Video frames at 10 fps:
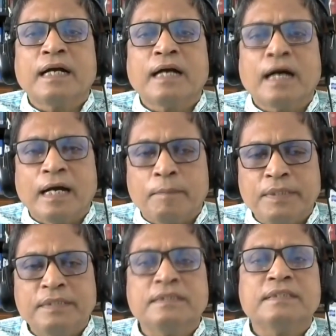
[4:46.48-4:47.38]
আমি
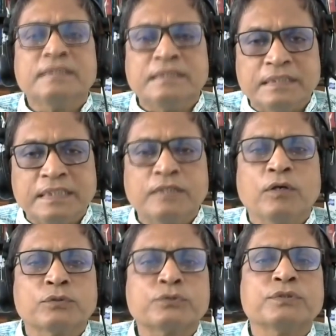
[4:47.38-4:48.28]
নিজে
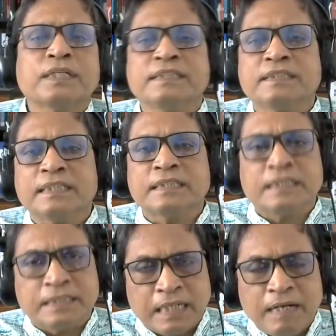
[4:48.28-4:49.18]
গণশুনানিতে
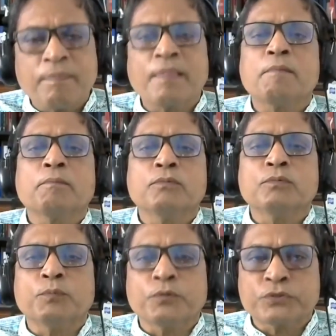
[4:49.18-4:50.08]
সেটা
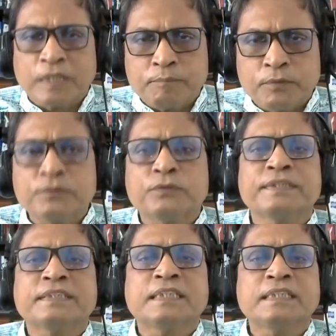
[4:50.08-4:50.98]
উপস্থাপন
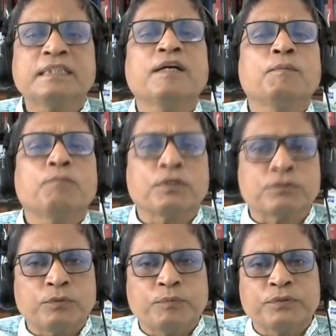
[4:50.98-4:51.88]
করেছি
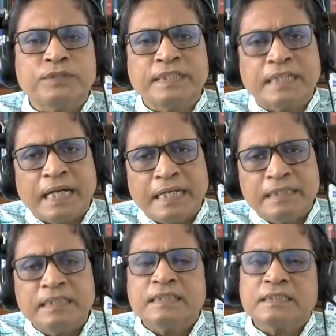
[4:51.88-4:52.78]
পত্রপত্রিকায়
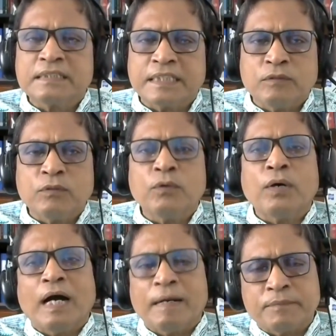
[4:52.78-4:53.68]
সেগুলো
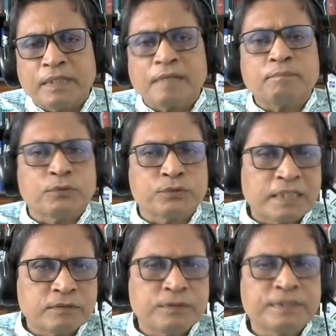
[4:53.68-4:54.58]
আপনারা
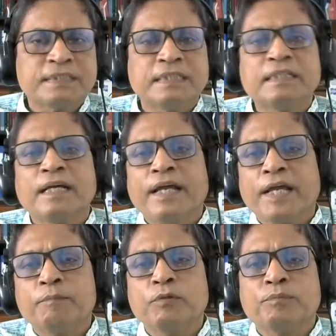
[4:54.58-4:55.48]
প্রচার করেছেন
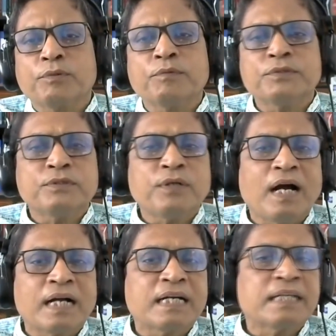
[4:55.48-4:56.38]
এবং প্রবন্ধ
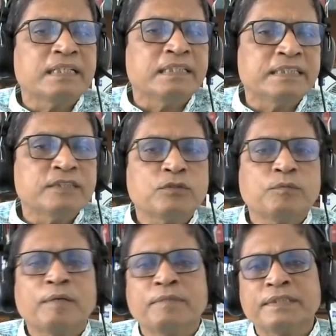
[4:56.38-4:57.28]
আকারে
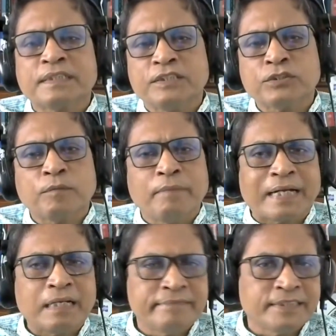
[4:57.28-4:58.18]
লিখিতভাবে সেই সব
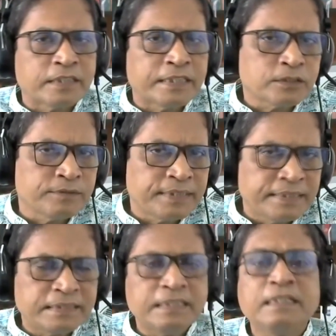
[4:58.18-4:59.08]
ব্যাখ্যা বিশ্লেষণ
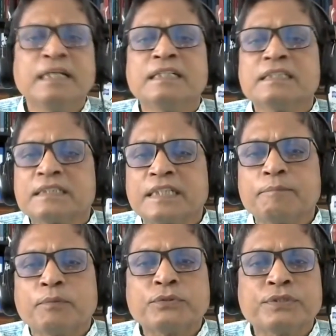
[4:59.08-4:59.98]
দিয়েছি
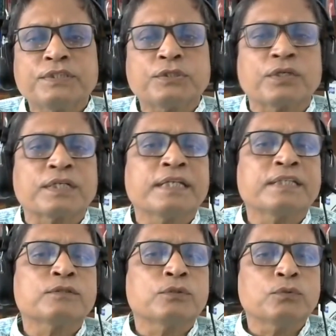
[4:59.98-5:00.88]
সে প্রশ্নে
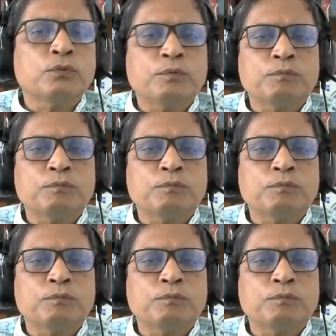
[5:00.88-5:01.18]
সরকারের কোনো